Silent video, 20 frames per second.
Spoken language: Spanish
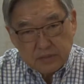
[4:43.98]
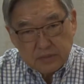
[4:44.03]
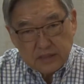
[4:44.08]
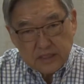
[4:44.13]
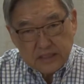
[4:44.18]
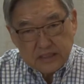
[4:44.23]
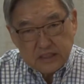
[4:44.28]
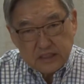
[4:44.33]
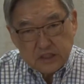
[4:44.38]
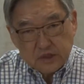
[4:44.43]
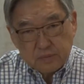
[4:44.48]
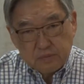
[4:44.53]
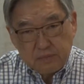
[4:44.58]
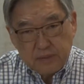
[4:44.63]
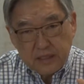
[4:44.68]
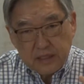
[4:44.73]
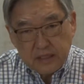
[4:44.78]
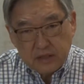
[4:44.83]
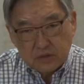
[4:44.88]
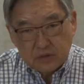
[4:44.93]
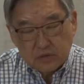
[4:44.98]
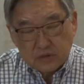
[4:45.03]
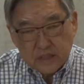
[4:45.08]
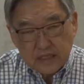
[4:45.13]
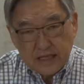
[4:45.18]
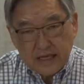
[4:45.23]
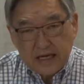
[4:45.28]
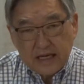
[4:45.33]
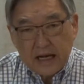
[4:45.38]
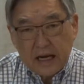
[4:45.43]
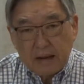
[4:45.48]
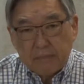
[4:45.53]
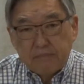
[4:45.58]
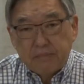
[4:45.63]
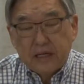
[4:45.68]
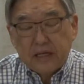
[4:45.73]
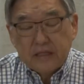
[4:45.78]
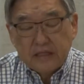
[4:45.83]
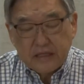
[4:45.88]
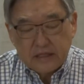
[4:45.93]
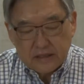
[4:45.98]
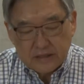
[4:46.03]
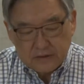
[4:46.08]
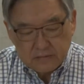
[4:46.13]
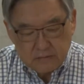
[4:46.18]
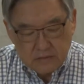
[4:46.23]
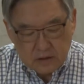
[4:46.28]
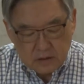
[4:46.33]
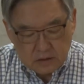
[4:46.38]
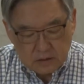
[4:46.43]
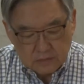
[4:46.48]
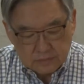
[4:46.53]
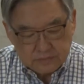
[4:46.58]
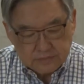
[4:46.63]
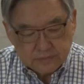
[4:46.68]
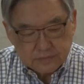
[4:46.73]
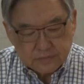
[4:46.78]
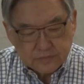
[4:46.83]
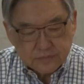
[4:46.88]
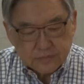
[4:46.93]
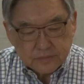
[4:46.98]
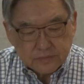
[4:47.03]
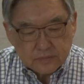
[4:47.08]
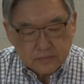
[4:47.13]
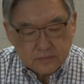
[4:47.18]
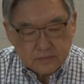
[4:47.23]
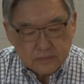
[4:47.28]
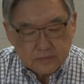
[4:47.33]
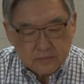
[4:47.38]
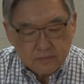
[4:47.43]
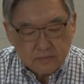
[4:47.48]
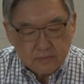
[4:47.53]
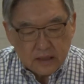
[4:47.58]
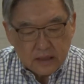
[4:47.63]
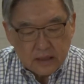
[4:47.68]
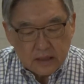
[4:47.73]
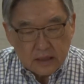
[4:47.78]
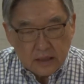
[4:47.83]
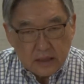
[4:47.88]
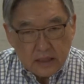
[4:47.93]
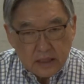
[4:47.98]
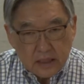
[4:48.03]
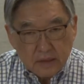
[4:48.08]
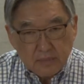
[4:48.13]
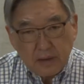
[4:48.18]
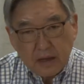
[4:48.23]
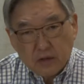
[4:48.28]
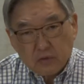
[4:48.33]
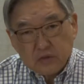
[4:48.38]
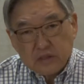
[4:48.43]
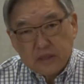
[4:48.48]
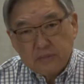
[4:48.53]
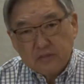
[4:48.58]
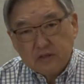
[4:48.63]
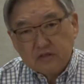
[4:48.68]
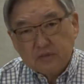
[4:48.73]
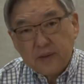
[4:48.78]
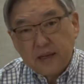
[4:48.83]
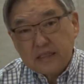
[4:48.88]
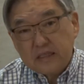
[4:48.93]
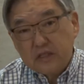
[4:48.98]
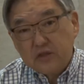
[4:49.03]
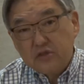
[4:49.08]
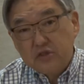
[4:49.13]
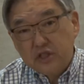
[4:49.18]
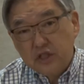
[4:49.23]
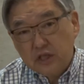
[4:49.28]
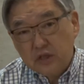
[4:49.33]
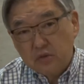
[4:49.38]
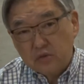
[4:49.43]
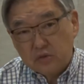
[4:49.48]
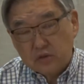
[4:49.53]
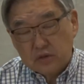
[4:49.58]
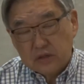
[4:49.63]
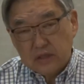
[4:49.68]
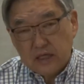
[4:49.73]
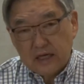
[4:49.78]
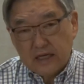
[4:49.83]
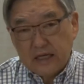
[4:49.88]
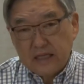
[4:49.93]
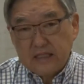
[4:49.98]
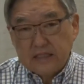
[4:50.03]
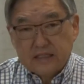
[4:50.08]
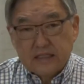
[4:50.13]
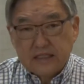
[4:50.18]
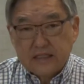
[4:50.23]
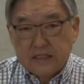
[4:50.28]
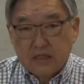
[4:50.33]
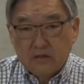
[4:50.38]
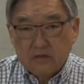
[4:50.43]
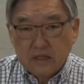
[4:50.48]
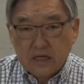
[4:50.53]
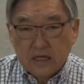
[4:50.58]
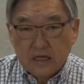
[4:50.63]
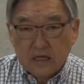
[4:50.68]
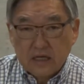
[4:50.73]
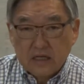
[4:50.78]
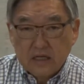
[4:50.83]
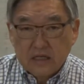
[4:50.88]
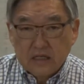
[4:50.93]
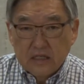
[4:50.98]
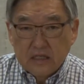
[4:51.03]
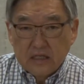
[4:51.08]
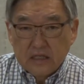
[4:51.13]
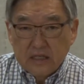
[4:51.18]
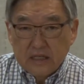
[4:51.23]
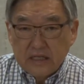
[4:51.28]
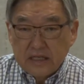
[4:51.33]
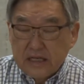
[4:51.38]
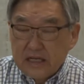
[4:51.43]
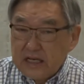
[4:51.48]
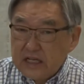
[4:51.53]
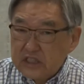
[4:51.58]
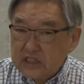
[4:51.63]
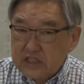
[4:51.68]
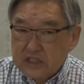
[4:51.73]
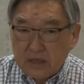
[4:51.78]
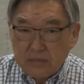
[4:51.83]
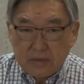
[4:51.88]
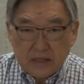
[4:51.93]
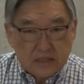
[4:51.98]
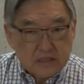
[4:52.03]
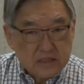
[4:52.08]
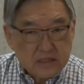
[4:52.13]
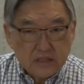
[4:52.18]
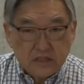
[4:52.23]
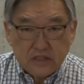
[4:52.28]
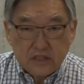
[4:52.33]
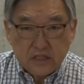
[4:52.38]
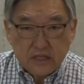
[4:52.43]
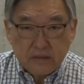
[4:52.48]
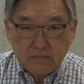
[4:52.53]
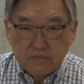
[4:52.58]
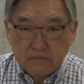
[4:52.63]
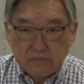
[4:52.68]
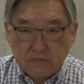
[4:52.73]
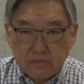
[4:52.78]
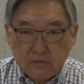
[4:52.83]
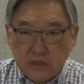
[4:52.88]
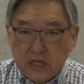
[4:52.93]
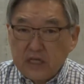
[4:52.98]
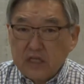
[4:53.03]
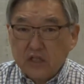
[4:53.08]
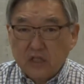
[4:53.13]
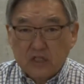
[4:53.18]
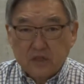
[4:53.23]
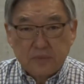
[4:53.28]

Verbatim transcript: Y especialmente para los más jóvenes, los más nuevos en la iglesia, nosotros tenemos que tener este espíritu de querer aprender